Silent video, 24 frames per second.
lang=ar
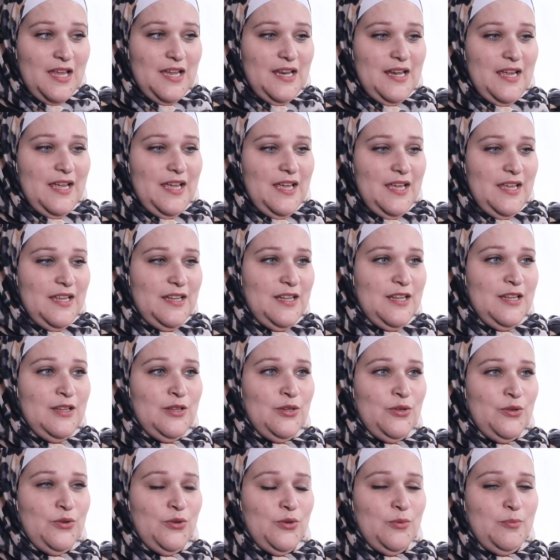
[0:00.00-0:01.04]

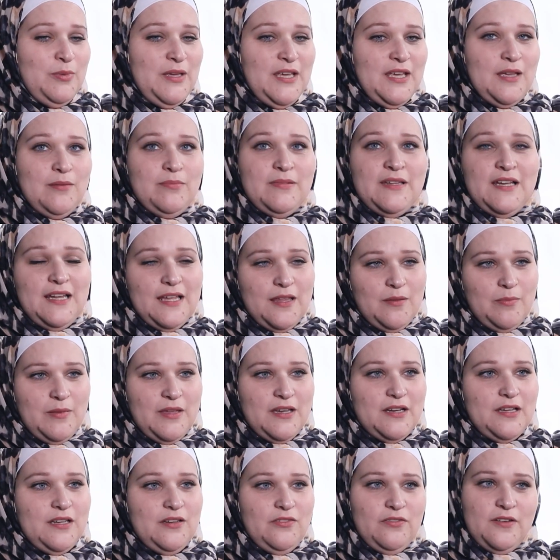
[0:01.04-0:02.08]
لانه بابني
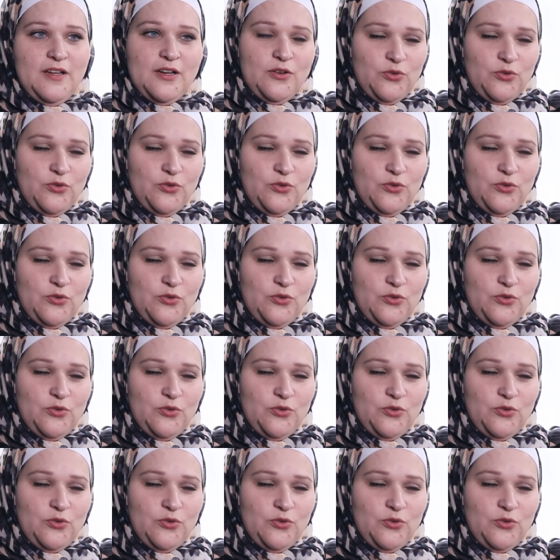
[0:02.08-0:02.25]
الكبير عرفنا